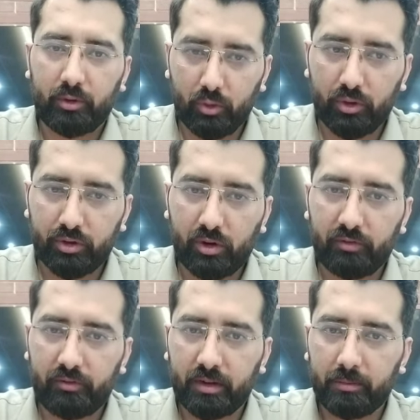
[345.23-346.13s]
कोर्स
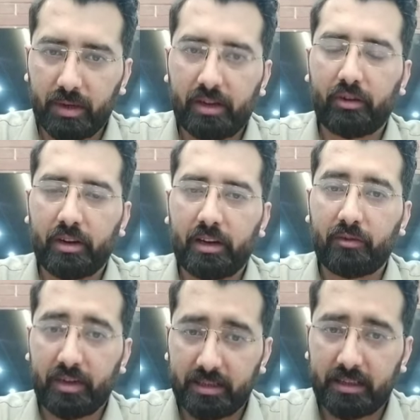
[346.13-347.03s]
ऑफ पर्टिकुलरली
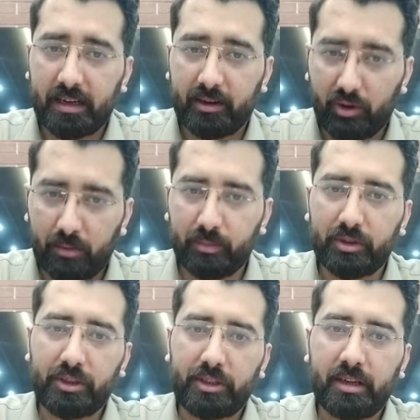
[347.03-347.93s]
ऑफ एस एंड
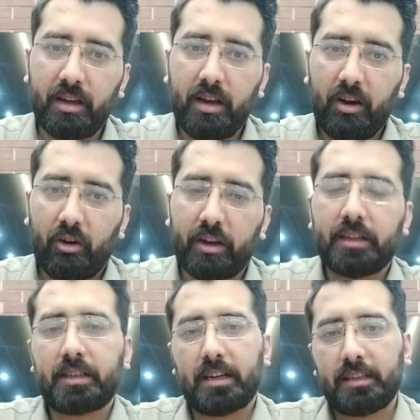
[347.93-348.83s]
कॉम्पोजिशन और
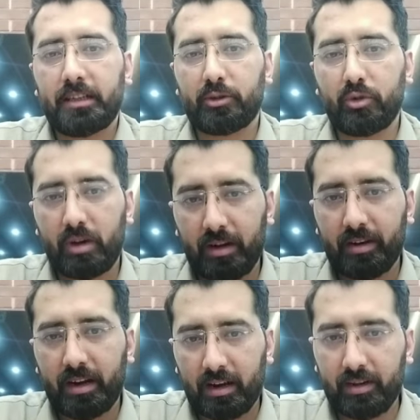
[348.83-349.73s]
इस तरह से इसको
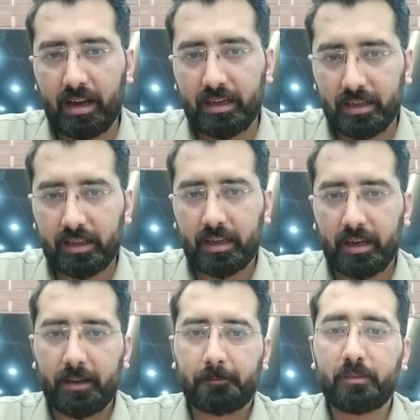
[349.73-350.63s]
कवर करवाया जाता
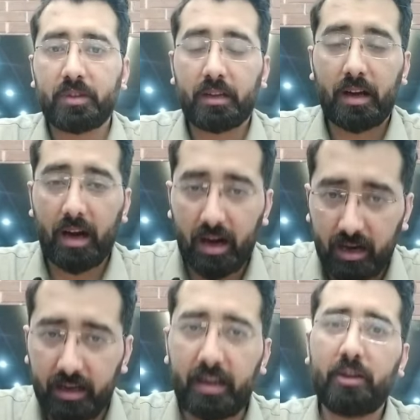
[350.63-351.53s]
है
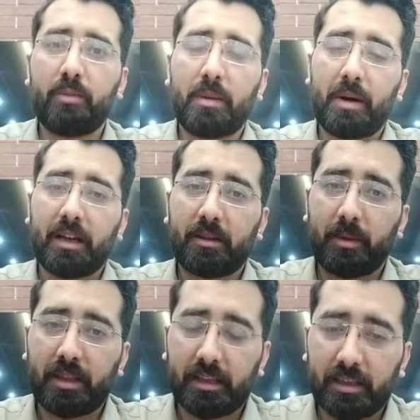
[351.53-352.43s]
आखिरी जो मैं बात
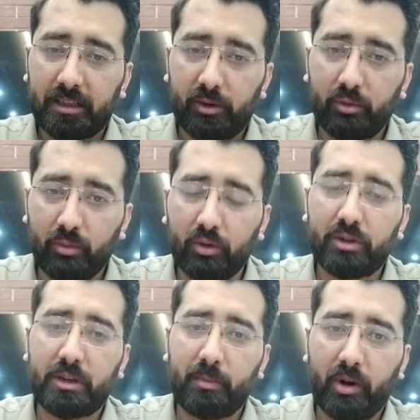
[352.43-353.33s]
बताता चलूँ
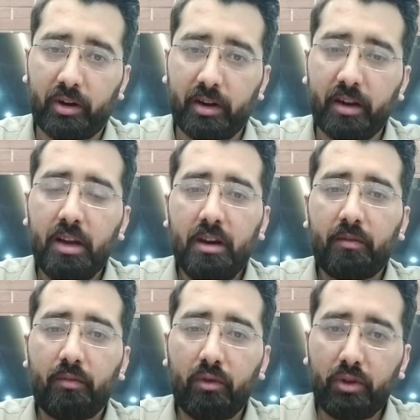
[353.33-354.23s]
मोस्ट इम्पॉर्टेंट
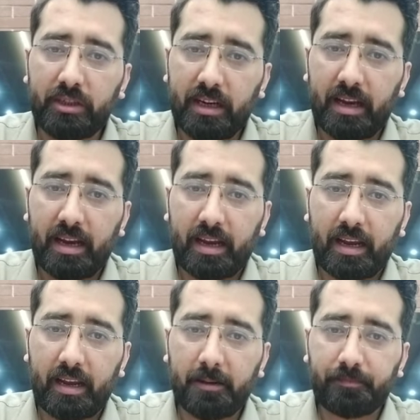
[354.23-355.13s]
वो ये है कि